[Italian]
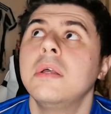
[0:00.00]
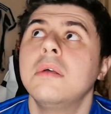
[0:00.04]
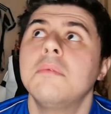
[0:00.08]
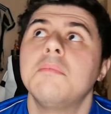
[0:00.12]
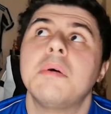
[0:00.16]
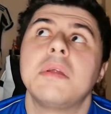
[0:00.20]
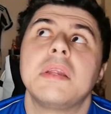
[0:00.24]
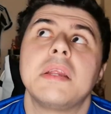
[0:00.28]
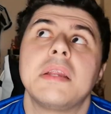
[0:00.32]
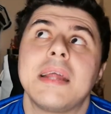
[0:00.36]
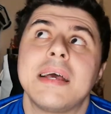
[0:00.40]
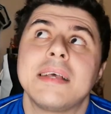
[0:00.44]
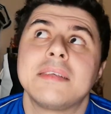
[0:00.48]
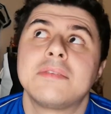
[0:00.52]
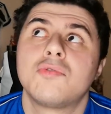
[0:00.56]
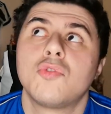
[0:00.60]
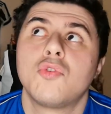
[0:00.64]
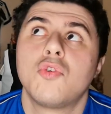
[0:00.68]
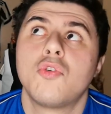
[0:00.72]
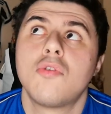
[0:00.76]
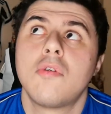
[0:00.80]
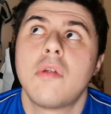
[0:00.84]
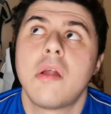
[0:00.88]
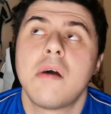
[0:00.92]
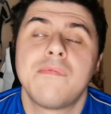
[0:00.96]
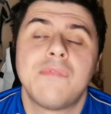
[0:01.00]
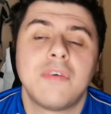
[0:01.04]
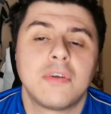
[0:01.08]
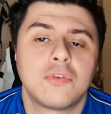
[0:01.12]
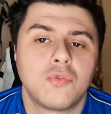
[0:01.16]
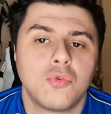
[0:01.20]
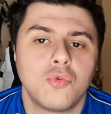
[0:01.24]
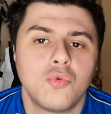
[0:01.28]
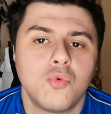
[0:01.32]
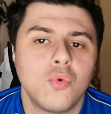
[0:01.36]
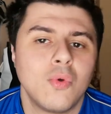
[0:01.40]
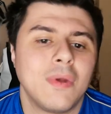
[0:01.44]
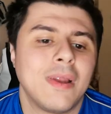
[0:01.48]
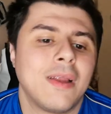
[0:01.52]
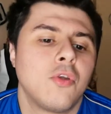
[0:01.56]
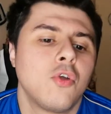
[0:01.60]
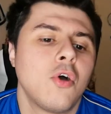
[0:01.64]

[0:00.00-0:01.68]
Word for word: per il resto non hanno fatto nulla.